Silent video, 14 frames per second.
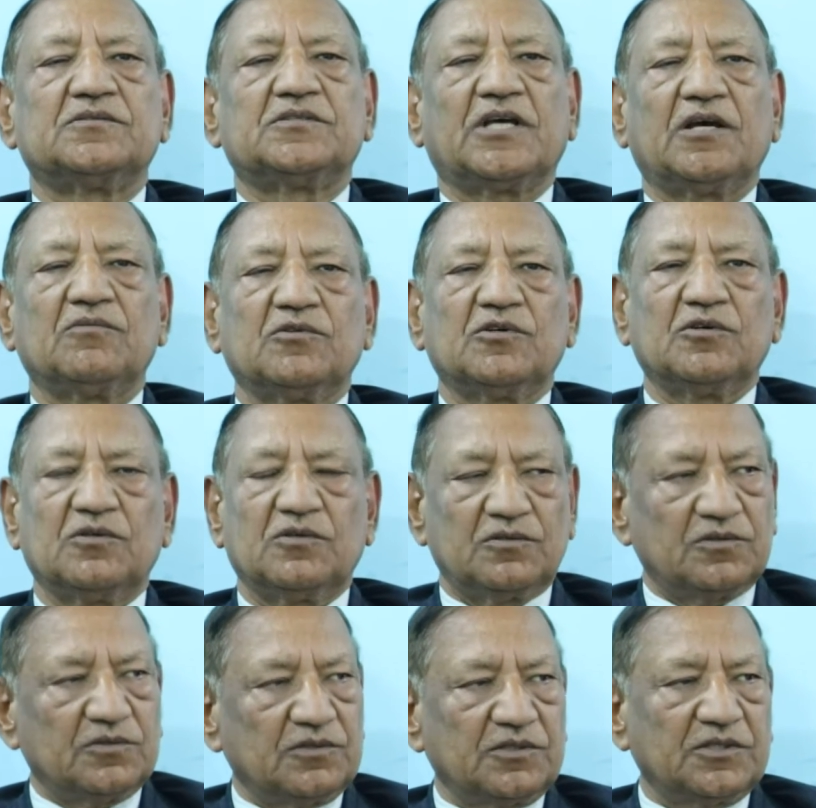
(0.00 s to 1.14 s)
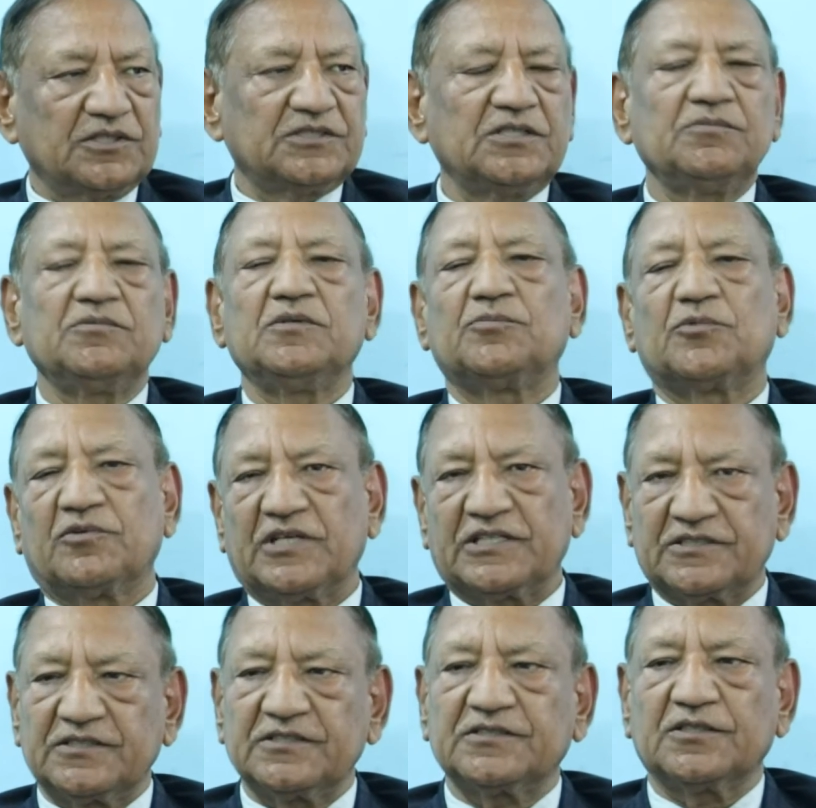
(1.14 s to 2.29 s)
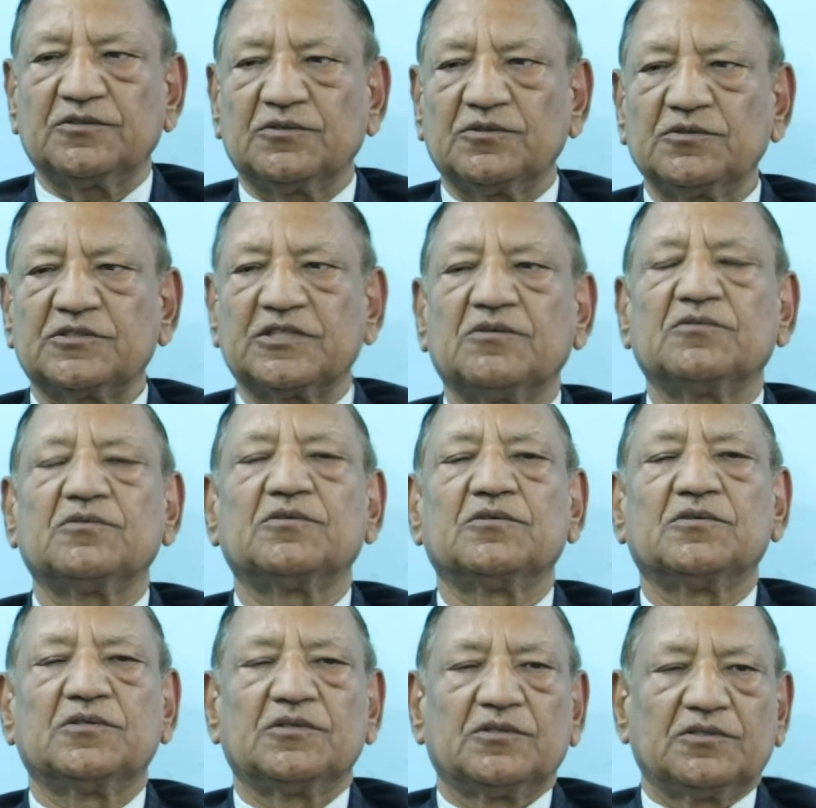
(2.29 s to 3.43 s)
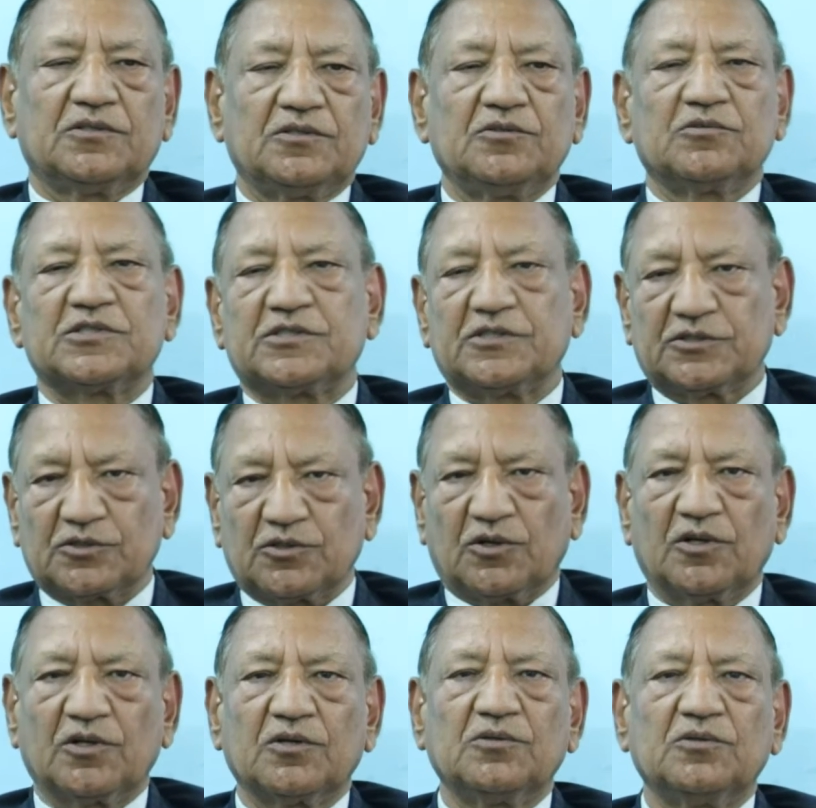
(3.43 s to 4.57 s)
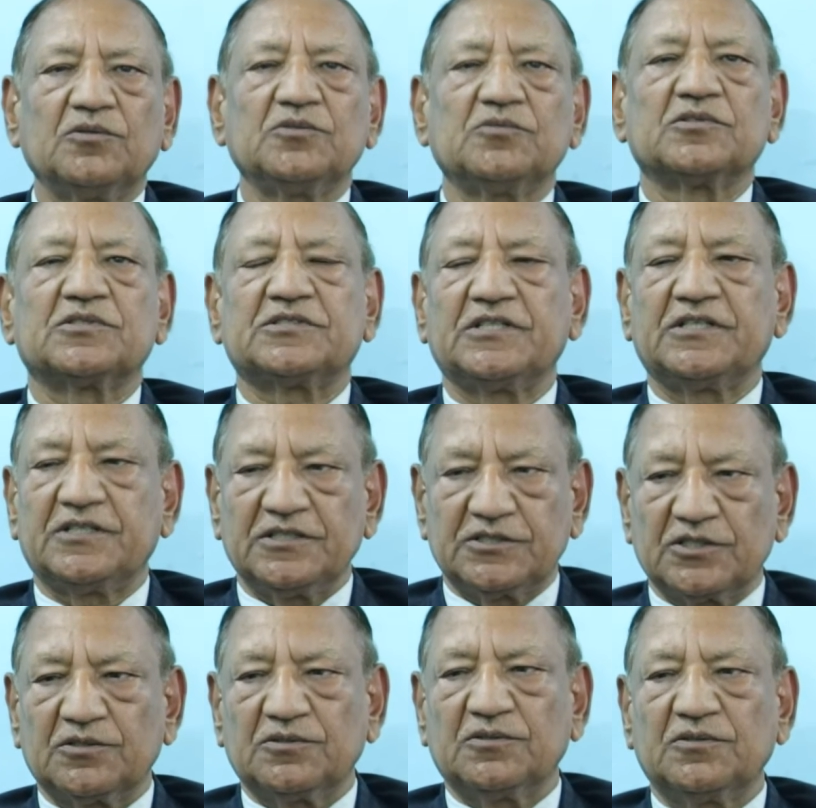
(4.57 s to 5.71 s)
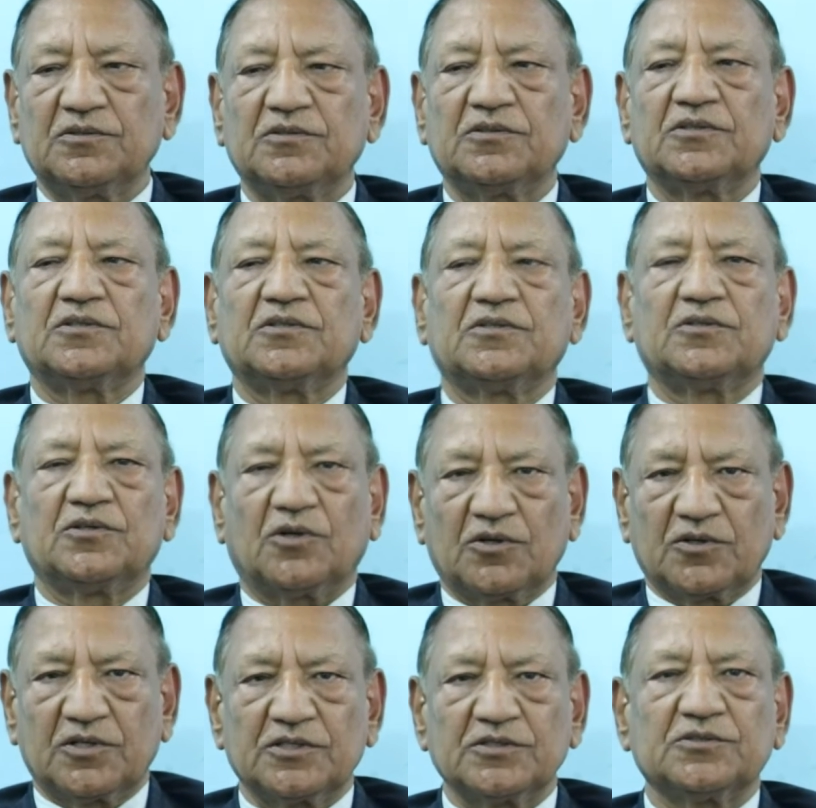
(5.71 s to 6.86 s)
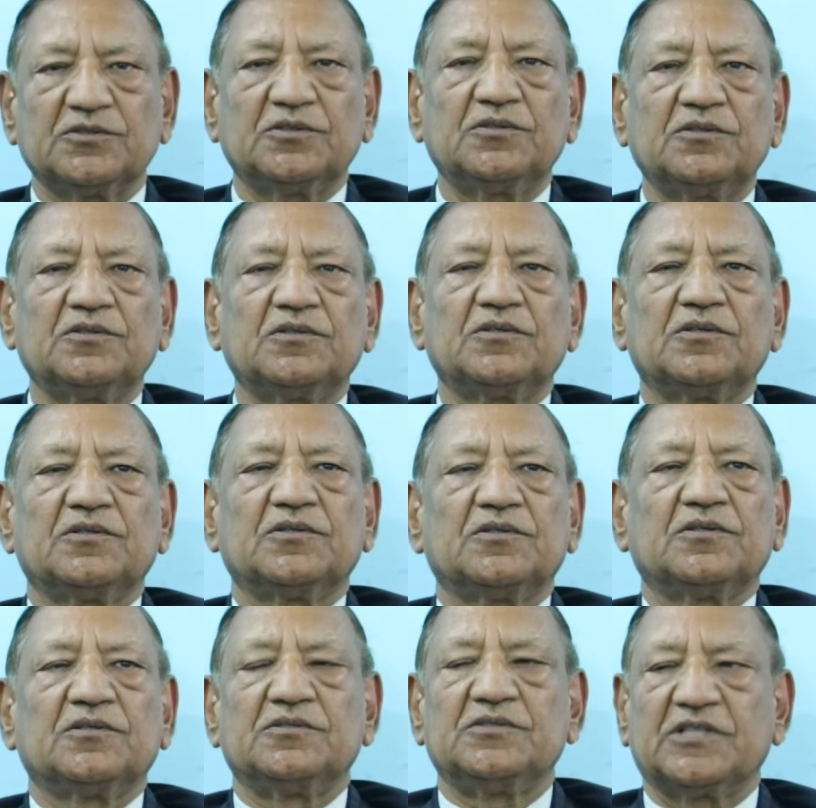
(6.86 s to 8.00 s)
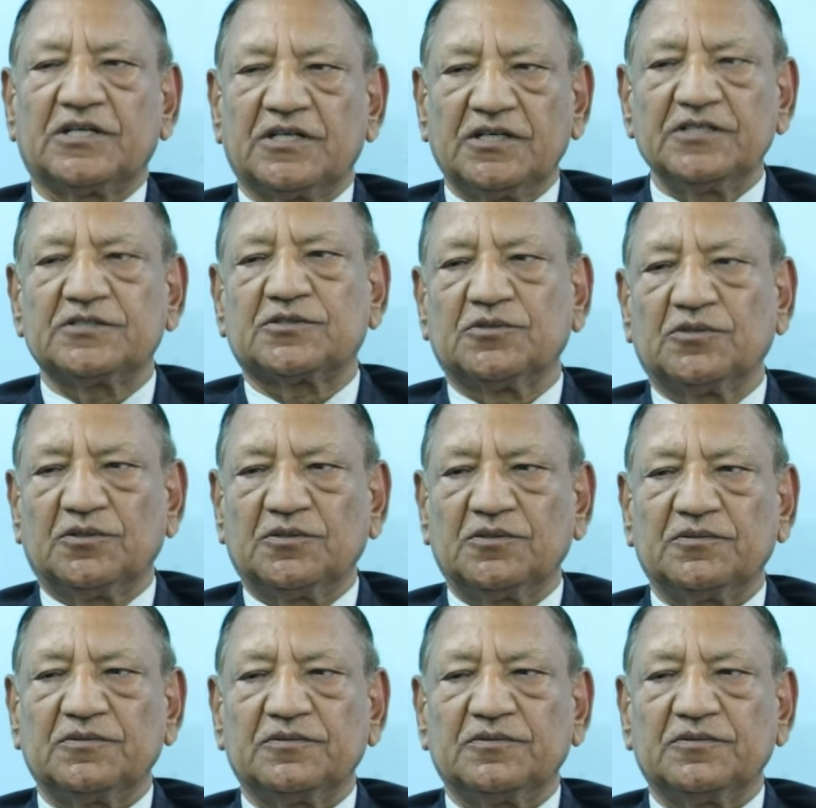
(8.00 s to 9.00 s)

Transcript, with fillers: चाहे वो किसी भी प्रोफेशन से हों चाहे वो यूनिवर्सिटी स्कॉलर हों यूनिवर्सिटी टीचर हों डॉक्टर हों जर्नलिस्ट हों